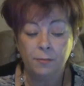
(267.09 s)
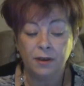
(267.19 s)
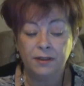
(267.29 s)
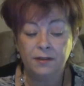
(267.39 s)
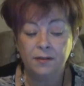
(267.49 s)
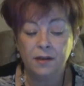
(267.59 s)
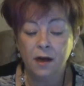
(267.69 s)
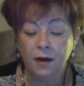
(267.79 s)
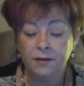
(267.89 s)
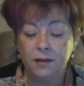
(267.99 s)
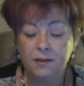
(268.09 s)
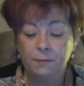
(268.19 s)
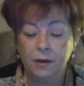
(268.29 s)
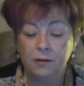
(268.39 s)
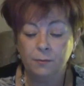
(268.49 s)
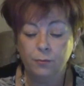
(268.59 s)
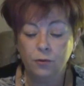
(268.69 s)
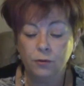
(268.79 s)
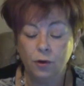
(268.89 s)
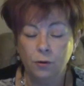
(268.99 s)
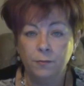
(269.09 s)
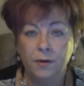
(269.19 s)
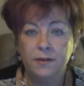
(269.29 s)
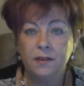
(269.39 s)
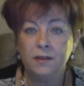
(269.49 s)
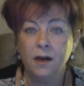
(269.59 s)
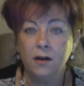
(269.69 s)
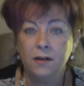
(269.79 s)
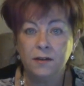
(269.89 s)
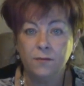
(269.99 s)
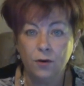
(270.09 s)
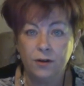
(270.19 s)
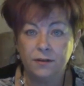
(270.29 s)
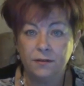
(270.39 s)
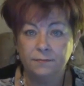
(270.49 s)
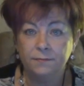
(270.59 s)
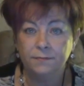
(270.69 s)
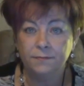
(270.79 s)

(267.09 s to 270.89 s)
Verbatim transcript: berichtete handelsblatt.com. Es ist ja alles gewollt,